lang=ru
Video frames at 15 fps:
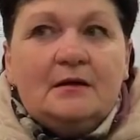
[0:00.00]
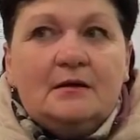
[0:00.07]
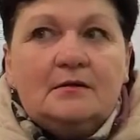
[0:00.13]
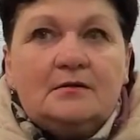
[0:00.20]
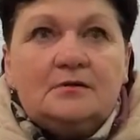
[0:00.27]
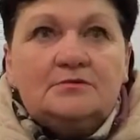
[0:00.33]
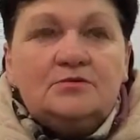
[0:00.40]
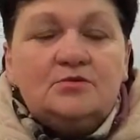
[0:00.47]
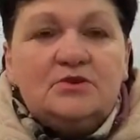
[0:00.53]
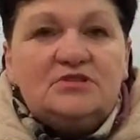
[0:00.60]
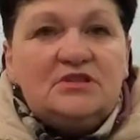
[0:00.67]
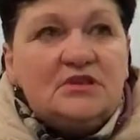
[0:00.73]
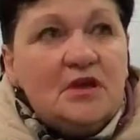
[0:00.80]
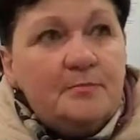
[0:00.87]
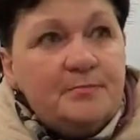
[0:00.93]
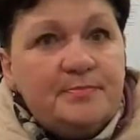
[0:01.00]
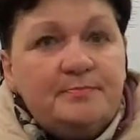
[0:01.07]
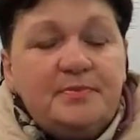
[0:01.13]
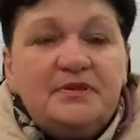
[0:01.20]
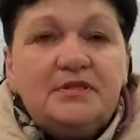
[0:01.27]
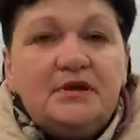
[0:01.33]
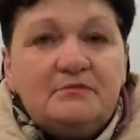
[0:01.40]
Э, ну, это я
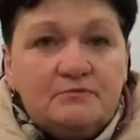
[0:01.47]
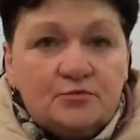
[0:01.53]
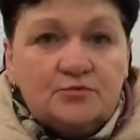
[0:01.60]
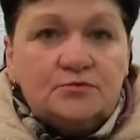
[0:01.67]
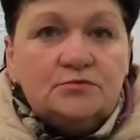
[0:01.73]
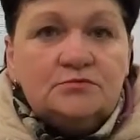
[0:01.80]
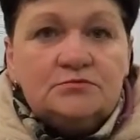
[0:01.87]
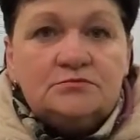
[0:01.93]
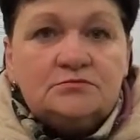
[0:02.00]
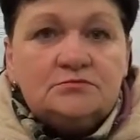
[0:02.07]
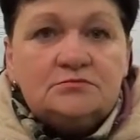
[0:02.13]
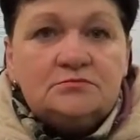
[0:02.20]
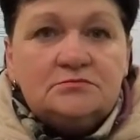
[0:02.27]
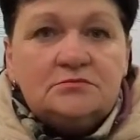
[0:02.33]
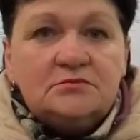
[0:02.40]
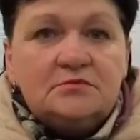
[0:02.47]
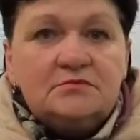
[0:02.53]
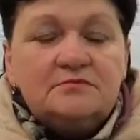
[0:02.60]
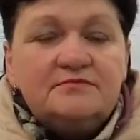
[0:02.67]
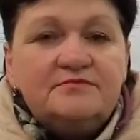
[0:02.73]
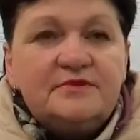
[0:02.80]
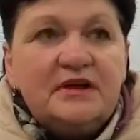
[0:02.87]
пила воду
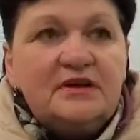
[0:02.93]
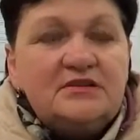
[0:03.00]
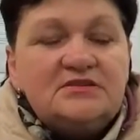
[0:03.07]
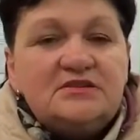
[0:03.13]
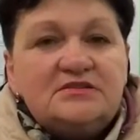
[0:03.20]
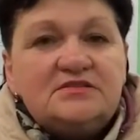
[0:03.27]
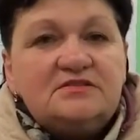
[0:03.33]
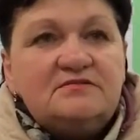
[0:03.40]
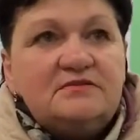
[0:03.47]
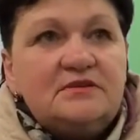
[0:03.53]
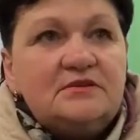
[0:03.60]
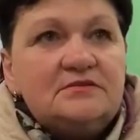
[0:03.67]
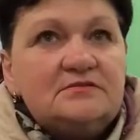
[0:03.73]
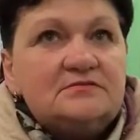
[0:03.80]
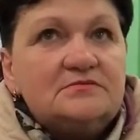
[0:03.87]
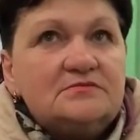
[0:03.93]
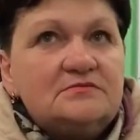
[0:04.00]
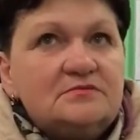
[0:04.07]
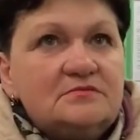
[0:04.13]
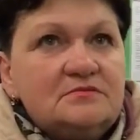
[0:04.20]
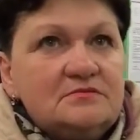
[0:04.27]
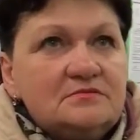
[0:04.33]
э, в количестве